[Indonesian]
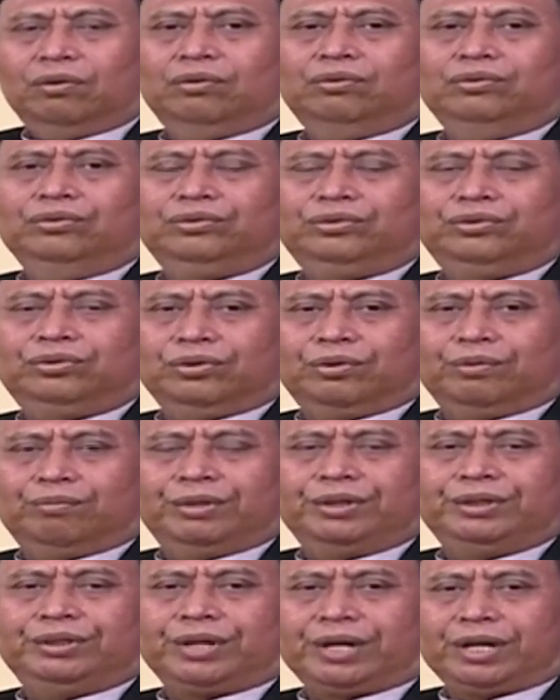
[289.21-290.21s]
untuk
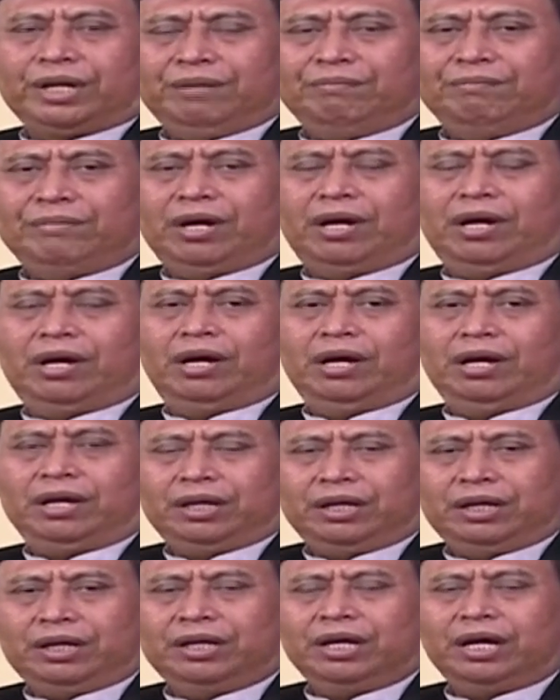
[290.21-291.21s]
menerima
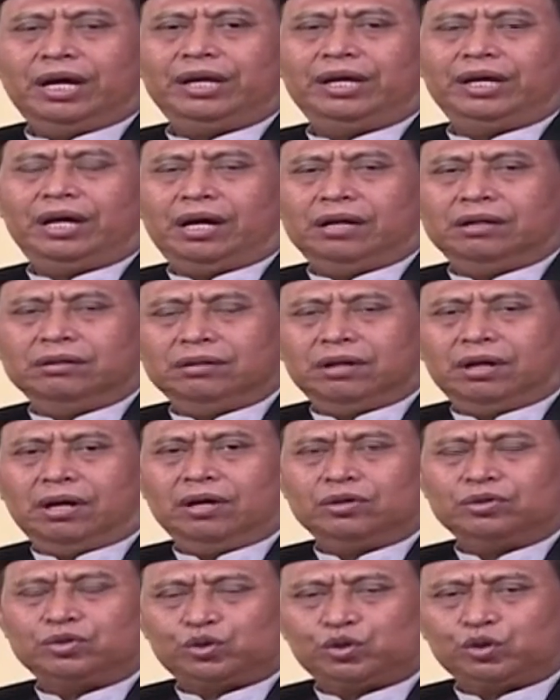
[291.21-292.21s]
hidayah
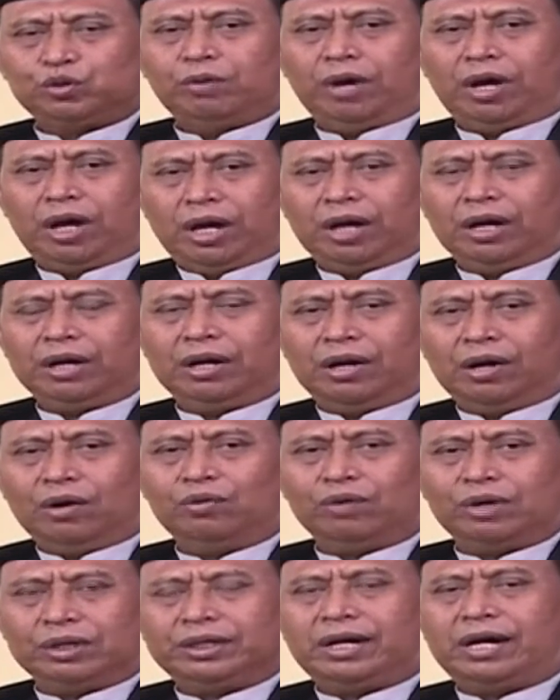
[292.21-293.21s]
Allah
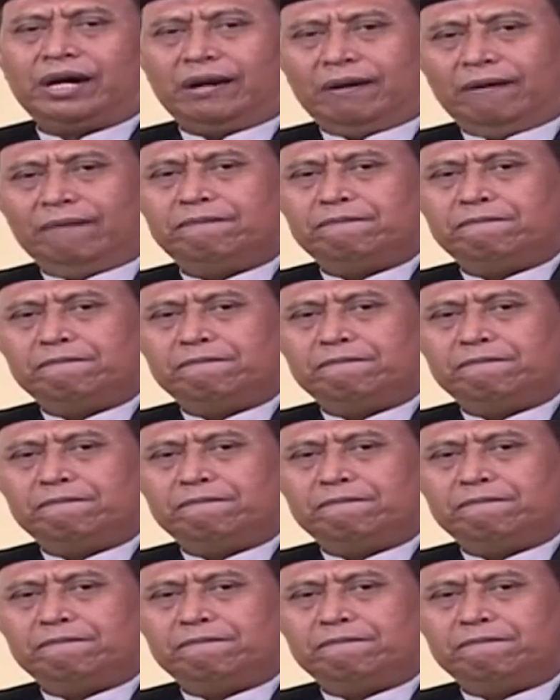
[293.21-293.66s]
Subhanahu wa taala.